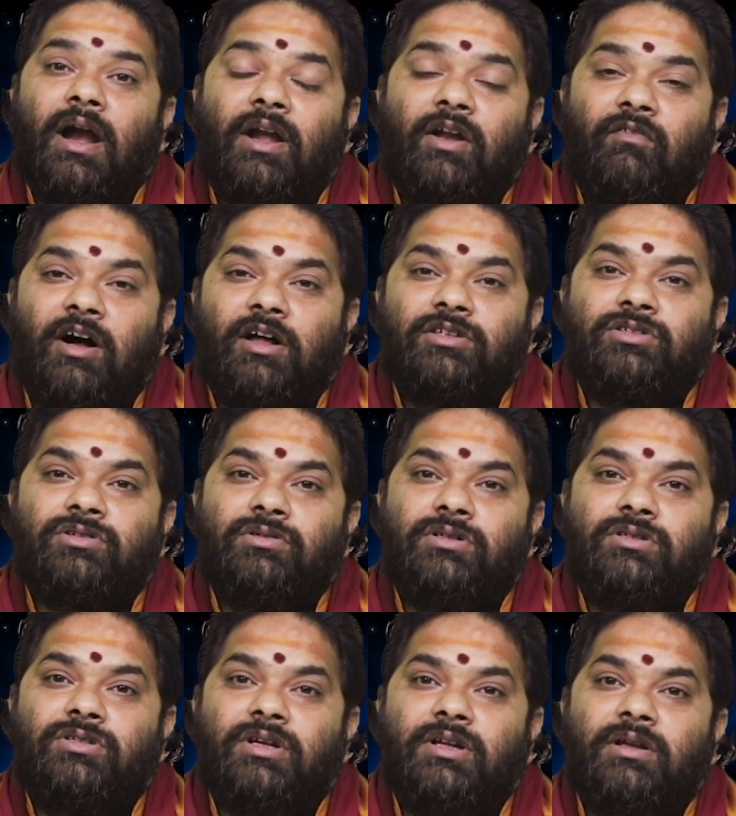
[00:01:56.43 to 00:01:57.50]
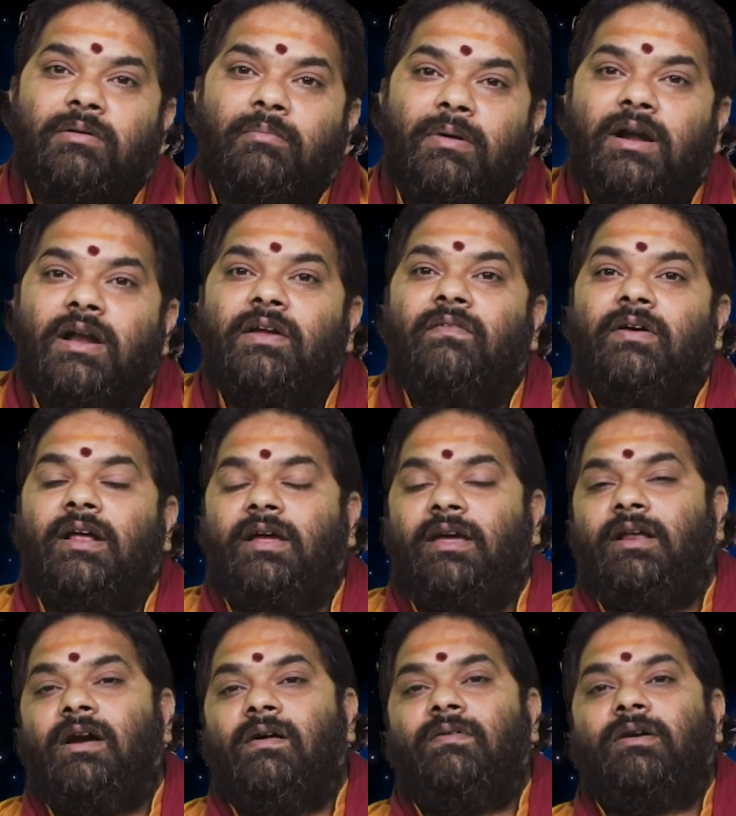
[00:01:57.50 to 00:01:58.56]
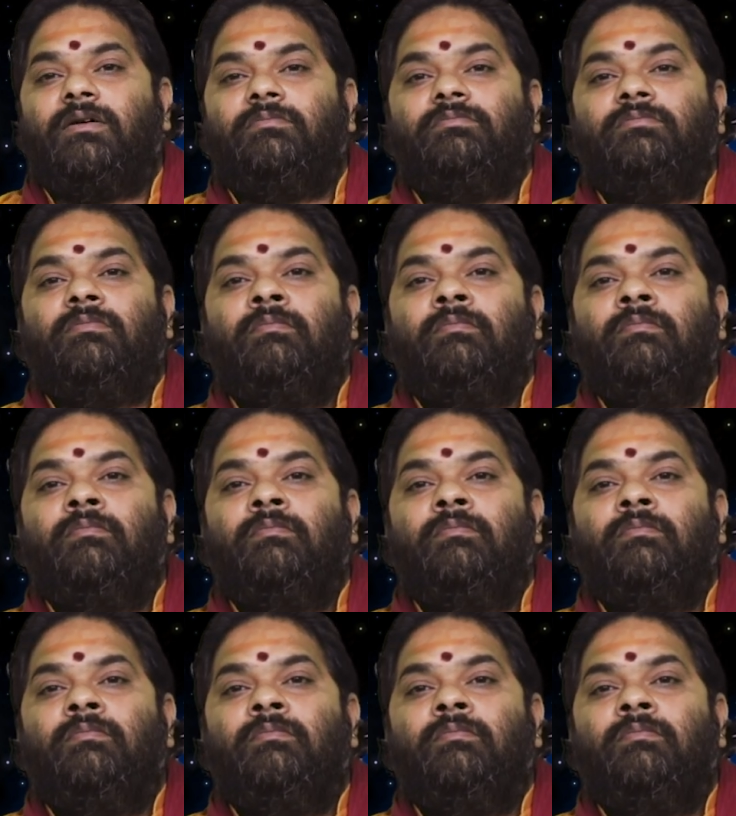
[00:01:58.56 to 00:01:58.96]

అడ్వాన్సు ఇచ్చి మళ్ళీ వెనక్కి రావటం